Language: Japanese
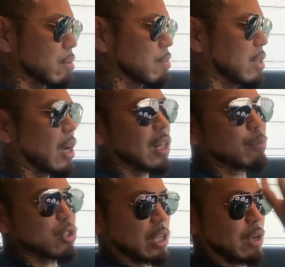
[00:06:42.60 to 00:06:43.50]
まあ流れ
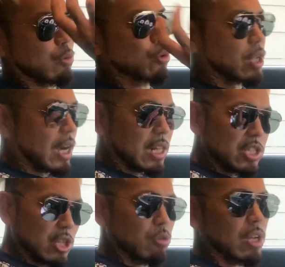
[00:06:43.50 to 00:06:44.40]
星からこんだけ
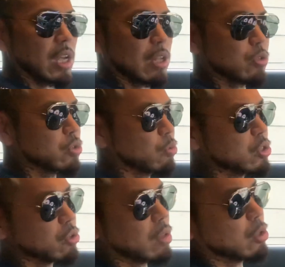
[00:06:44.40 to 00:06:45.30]
話広げたけど、ちょっ
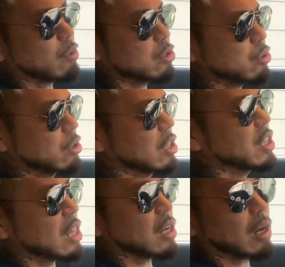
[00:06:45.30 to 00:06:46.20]
とね、今日はそういう理
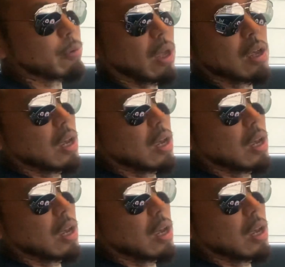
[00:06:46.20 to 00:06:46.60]
念なんかもね、